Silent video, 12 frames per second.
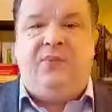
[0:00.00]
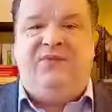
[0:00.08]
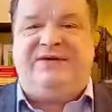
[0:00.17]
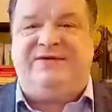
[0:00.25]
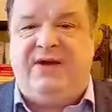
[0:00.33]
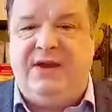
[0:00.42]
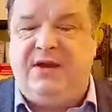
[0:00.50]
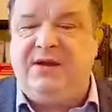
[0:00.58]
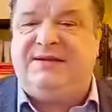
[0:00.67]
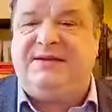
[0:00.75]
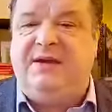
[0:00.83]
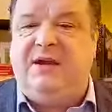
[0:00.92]
В своих
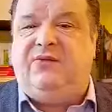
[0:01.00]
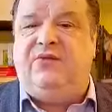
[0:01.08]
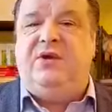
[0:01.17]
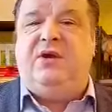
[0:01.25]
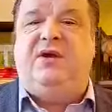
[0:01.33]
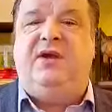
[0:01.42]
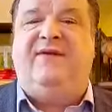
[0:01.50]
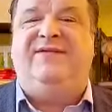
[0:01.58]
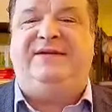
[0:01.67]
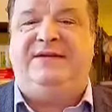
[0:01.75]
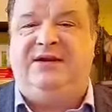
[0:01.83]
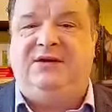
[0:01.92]
исследованиях я
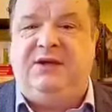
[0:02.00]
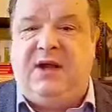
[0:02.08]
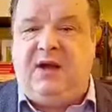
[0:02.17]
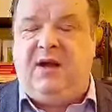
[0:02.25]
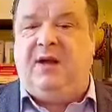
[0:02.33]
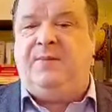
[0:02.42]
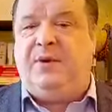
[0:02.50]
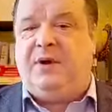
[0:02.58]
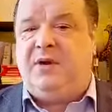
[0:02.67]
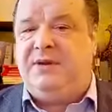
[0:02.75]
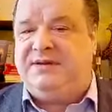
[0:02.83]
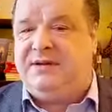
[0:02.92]
всегда
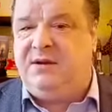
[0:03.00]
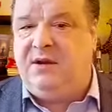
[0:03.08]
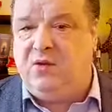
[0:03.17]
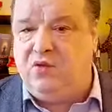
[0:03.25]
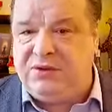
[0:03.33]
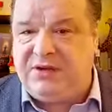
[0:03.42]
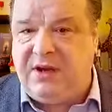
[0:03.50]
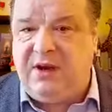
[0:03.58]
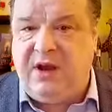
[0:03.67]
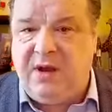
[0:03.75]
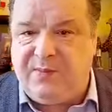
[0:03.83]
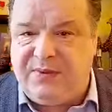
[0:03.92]
опирался на
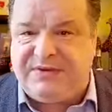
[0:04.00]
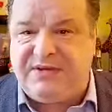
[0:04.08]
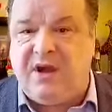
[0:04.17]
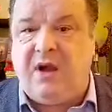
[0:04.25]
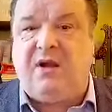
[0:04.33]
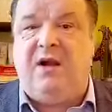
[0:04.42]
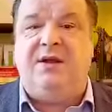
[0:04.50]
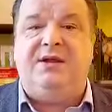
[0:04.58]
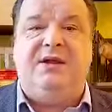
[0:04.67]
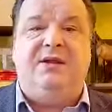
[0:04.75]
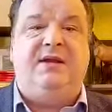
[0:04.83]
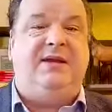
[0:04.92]
якутский эпос как
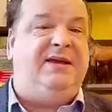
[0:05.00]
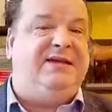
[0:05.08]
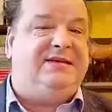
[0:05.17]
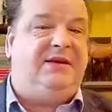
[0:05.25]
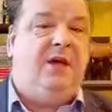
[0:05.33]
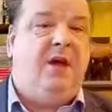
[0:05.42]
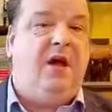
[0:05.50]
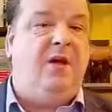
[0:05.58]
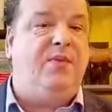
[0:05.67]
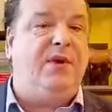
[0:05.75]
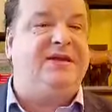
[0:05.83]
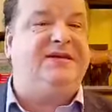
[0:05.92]
один из
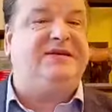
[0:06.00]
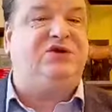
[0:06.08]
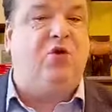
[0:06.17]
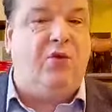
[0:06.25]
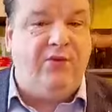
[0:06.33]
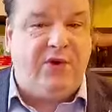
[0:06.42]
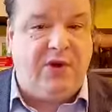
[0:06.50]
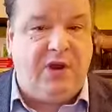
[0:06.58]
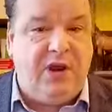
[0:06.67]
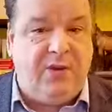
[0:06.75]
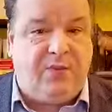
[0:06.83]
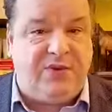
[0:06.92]
образцовых
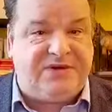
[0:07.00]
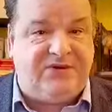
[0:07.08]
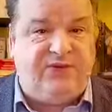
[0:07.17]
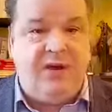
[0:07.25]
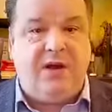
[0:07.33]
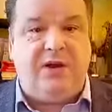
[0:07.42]
эпосов,